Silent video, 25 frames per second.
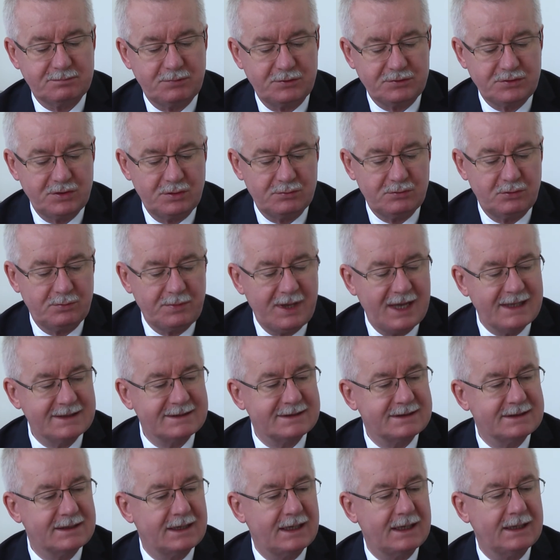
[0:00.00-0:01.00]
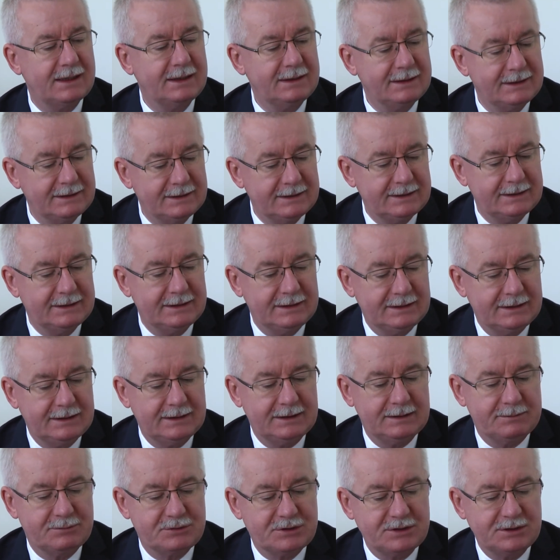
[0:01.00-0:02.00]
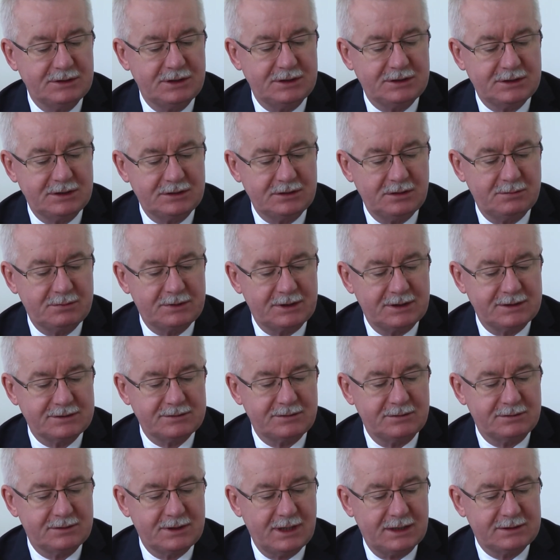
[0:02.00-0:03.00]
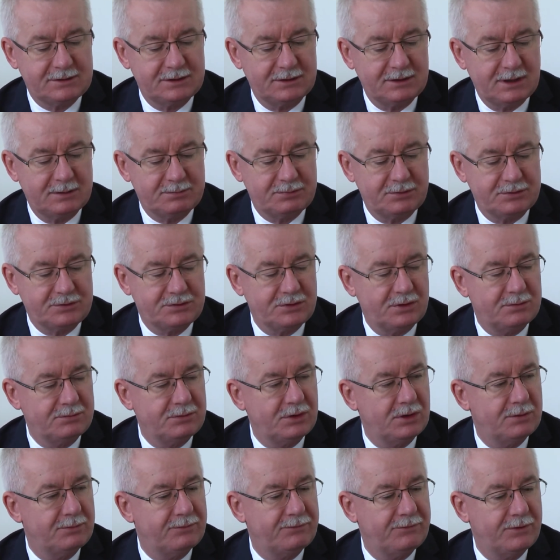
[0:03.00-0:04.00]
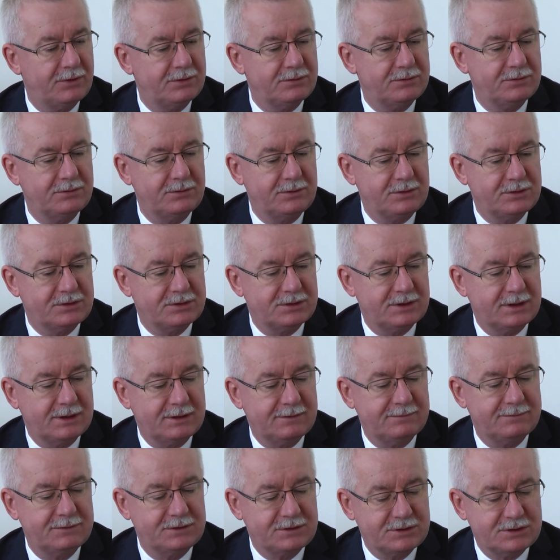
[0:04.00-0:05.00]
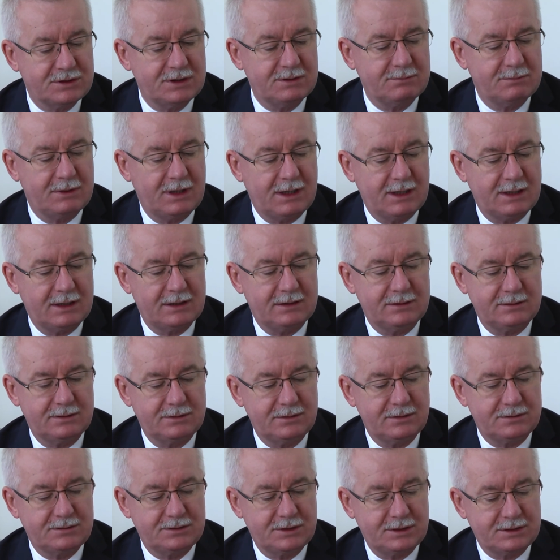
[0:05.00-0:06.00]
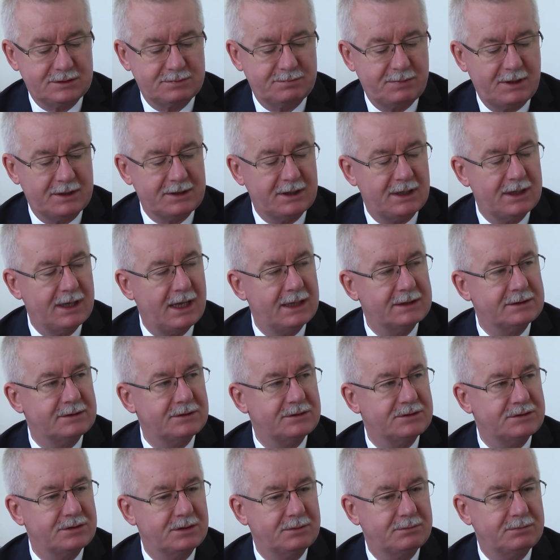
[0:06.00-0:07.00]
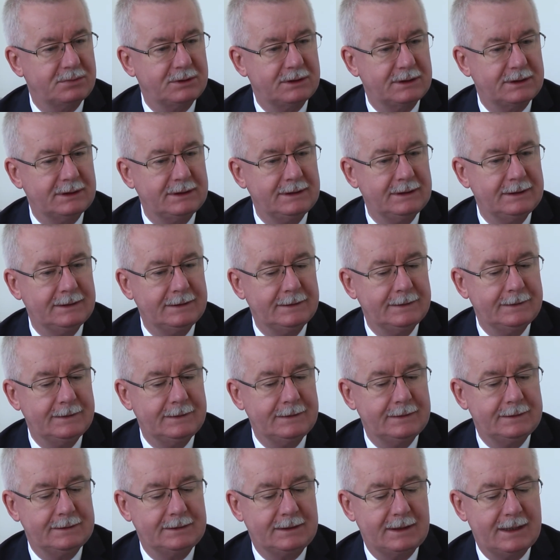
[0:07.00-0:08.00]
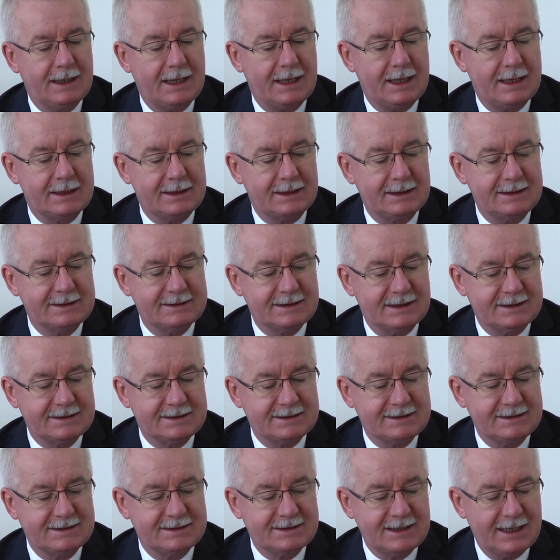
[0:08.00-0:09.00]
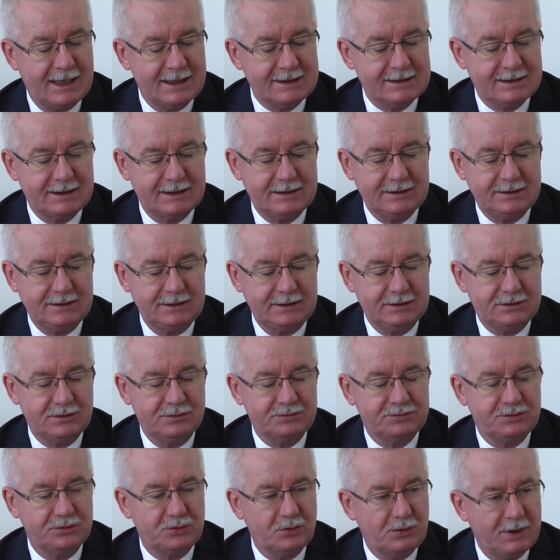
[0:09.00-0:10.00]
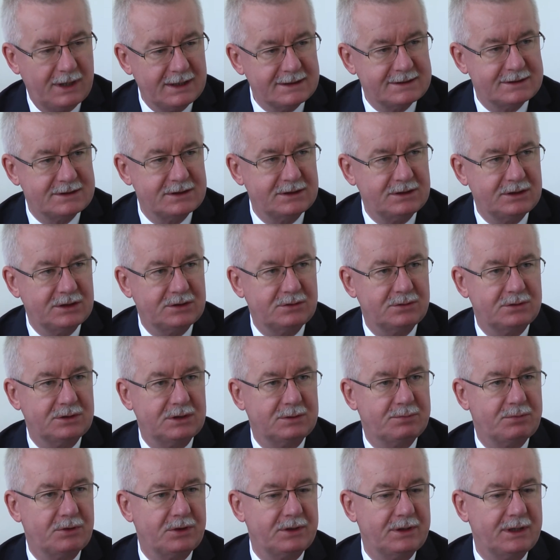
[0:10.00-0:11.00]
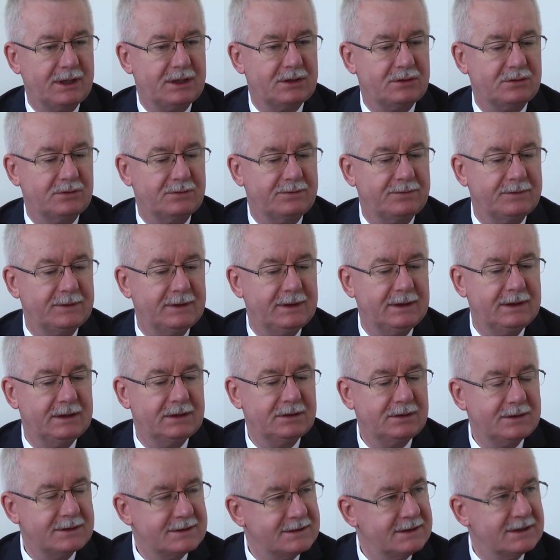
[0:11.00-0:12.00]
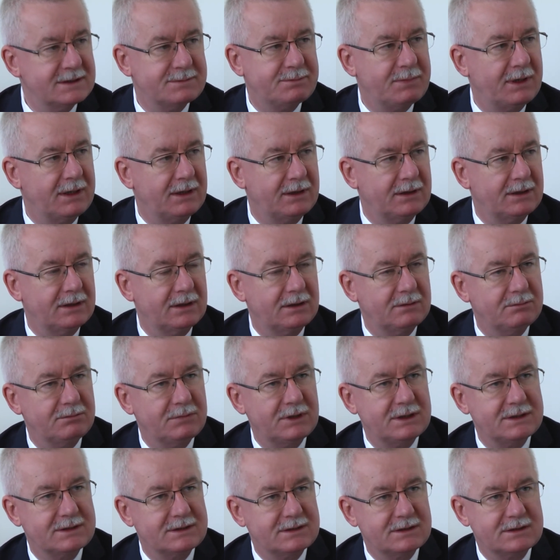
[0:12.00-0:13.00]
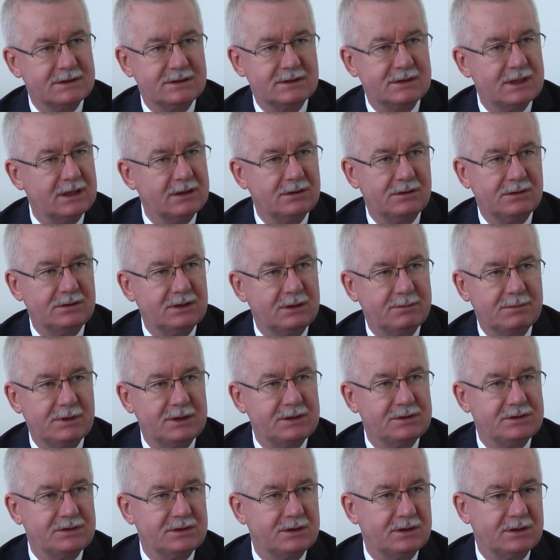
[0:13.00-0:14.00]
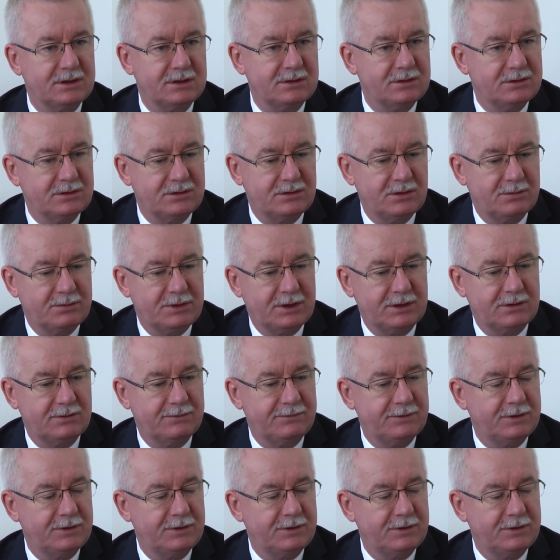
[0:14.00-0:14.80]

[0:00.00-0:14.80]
poziomu miasta przyniesie dobre rezultaty na poziomie obwodu i że wytrzyma chociaż parę lat, żeby dla realizacji zadań i kontynuacji niektórych projektów to jest niezbędne. Bez tego nie będzie dobrego